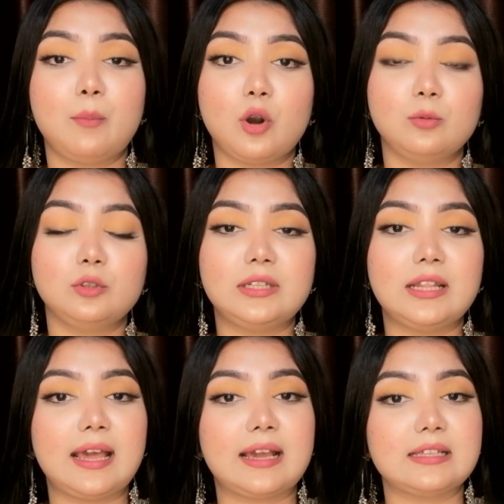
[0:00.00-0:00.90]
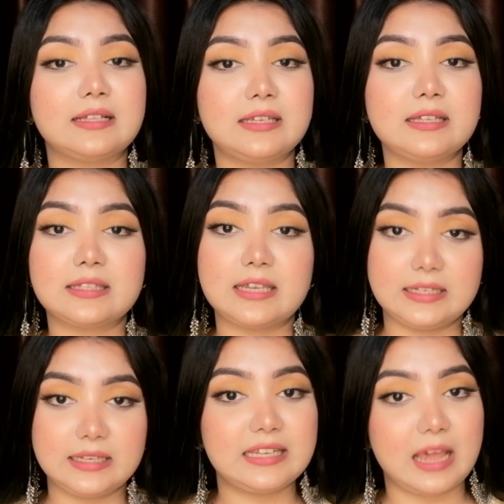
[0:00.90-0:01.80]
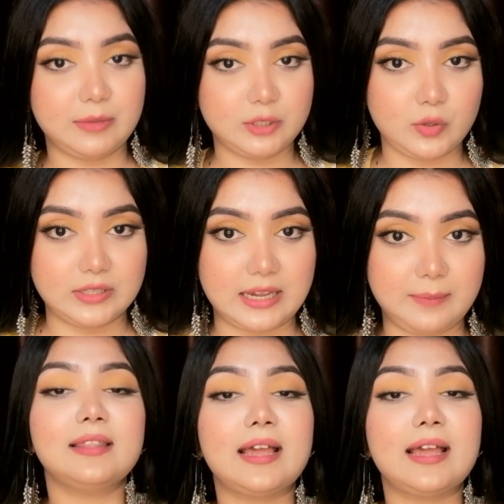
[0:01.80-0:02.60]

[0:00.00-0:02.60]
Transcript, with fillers: পরবর্তীতে দেখা যাচ্ছে স্কিনটা ড্যামেজ হয়ে হয়ে যায়